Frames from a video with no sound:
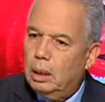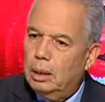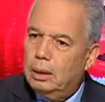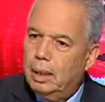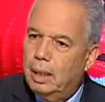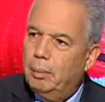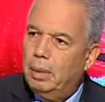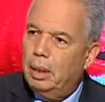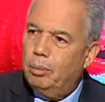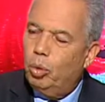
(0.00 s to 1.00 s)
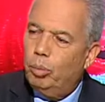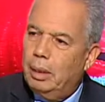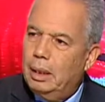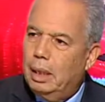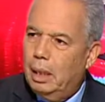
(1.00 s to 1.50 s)
للتلاميذ
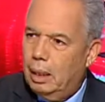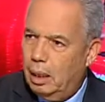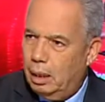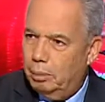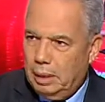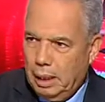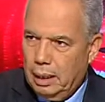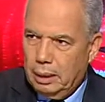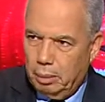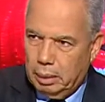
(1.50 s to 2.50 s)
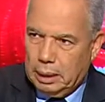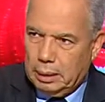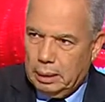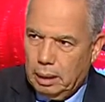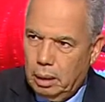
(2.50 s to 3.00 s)
المقبلين على الامتحانات
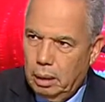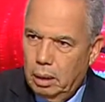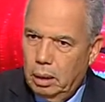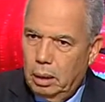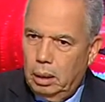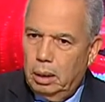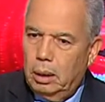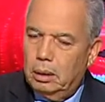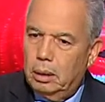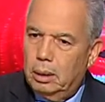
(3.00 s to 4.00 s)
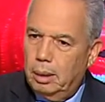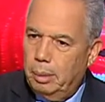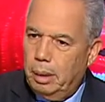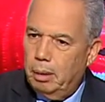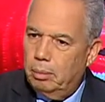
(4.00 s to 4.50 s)
المدرسيه
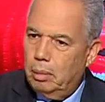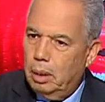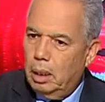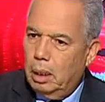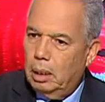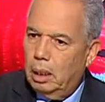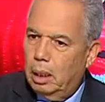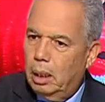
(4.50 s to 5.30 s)
لتدريبهم على